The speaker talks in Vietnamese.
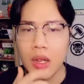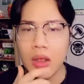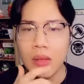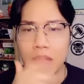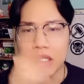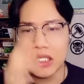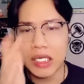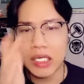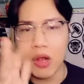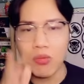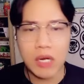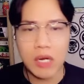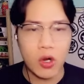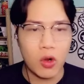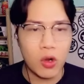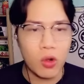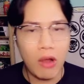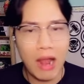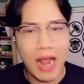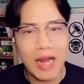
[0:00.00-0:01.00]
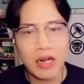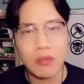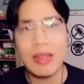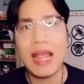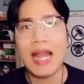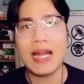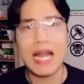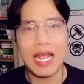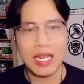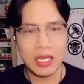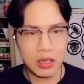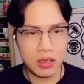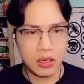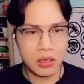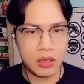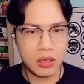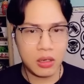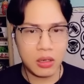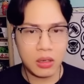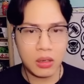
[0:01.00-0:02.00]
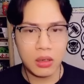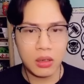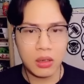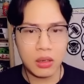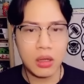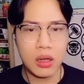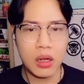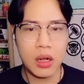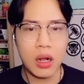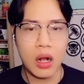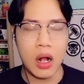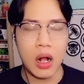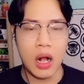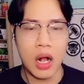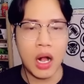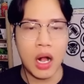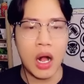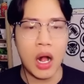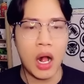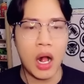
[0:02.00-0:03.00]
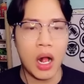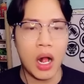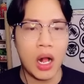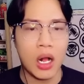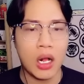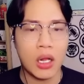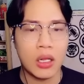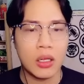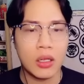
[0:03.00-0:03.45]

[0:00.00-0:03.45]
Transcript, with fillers: mình sẽ không thể thuần hóa được mấy anh này ờ à,